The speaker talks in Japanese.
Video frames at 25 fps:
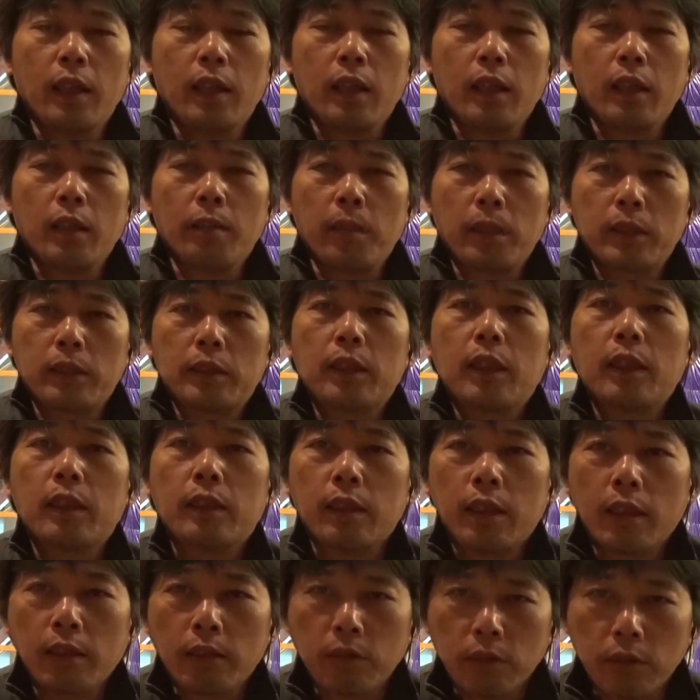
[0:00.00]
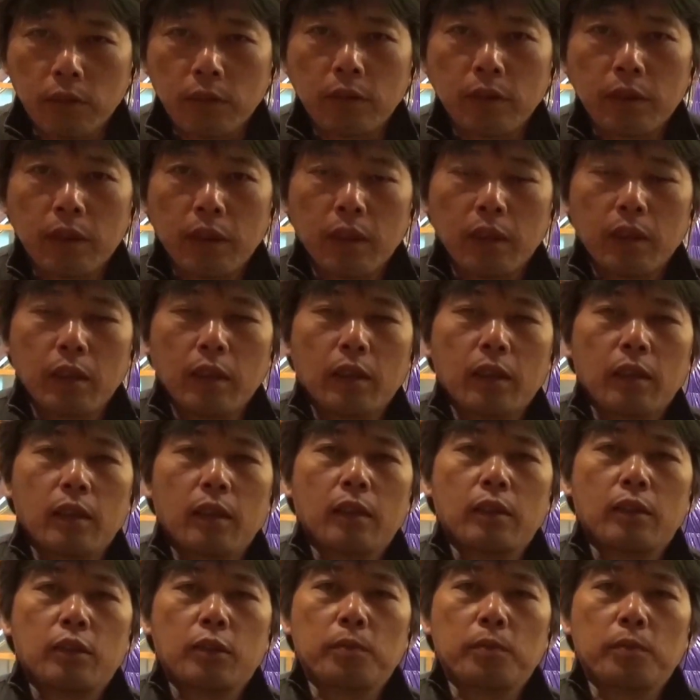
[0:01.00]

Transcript: えー、間違いなく、え